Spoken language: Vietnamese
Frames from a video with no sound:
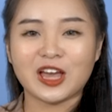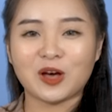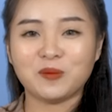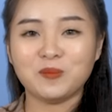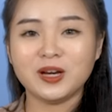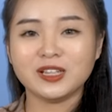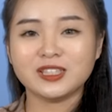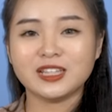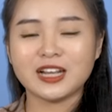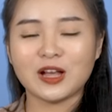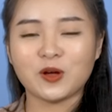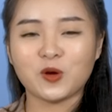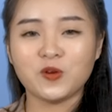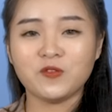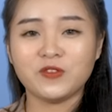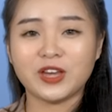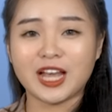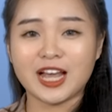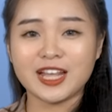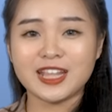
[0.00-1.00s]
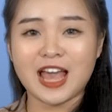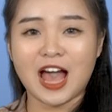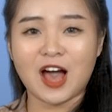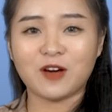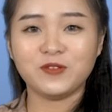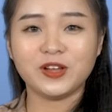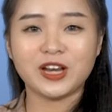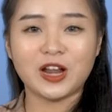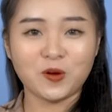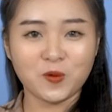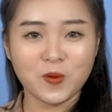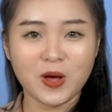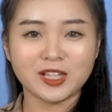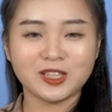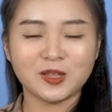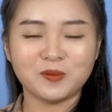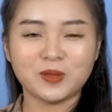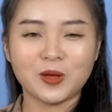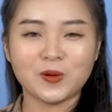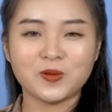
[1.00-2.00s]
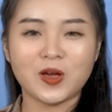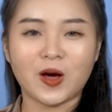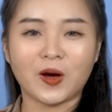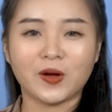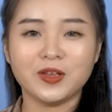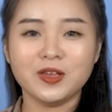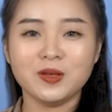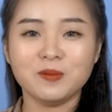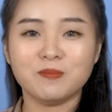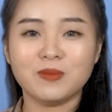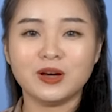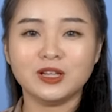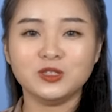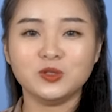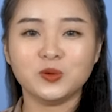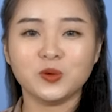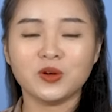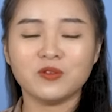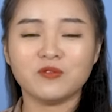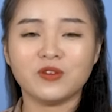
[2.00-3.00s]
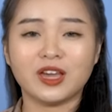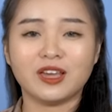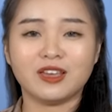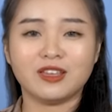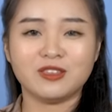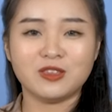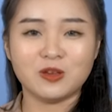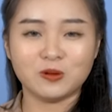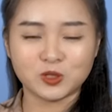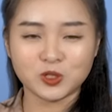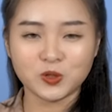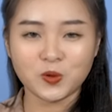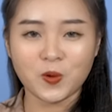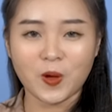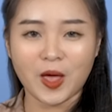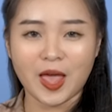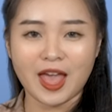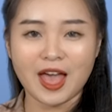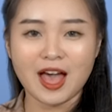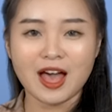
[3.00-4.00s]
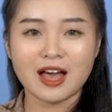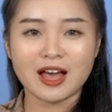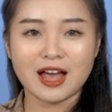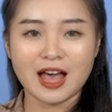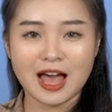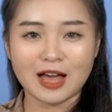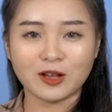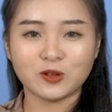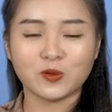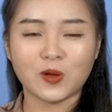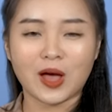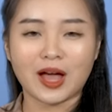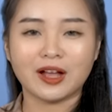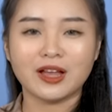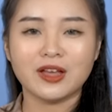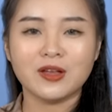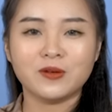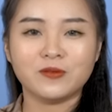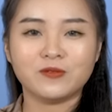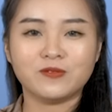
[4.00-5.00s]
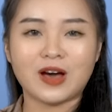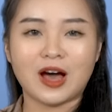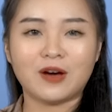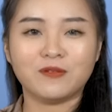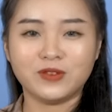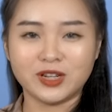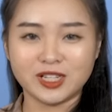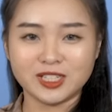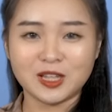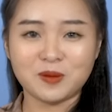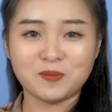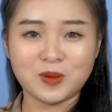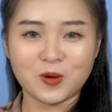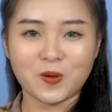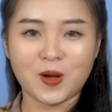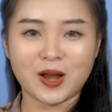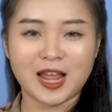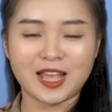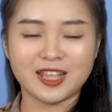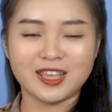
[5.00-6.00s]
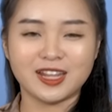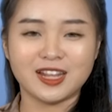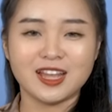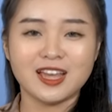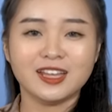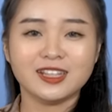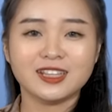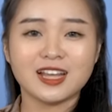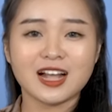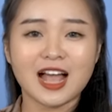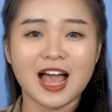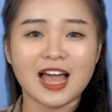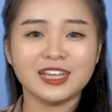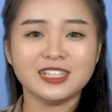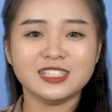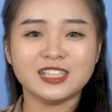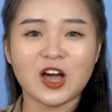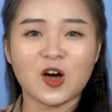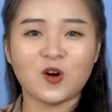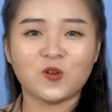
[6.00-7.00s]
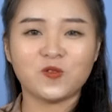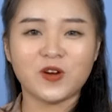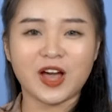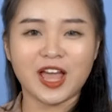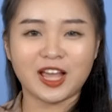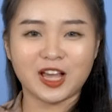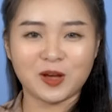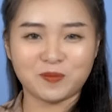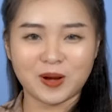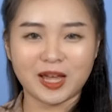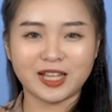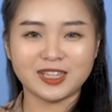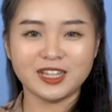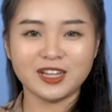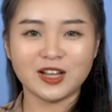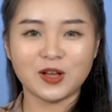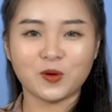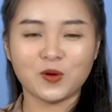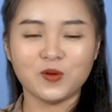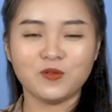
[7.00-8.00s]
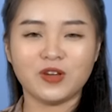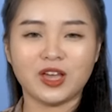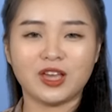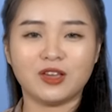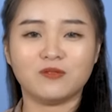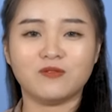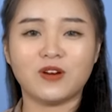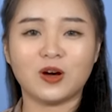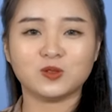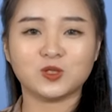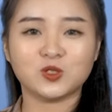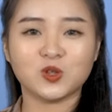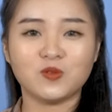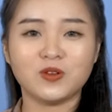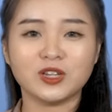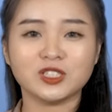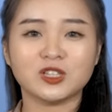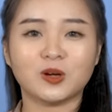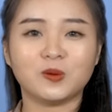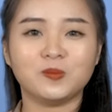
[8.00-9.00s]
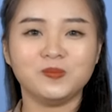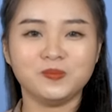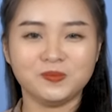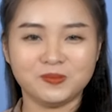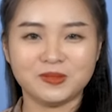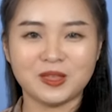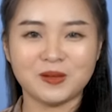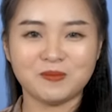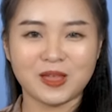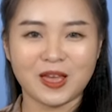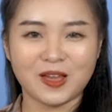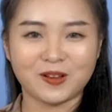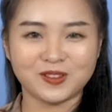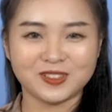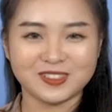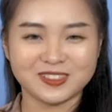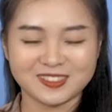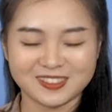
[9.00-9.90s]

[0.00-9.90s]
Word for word: cảm ơn tất cả quý vị khán giả vì đã quan tâm theo dõi mến chúc quý vị nhiều sức khỏe an toàn và vững tâm vượt qua đại dịch thân ái chào và hẹn gặp lại tất cả quý vị vào số phát sóng tiếp theo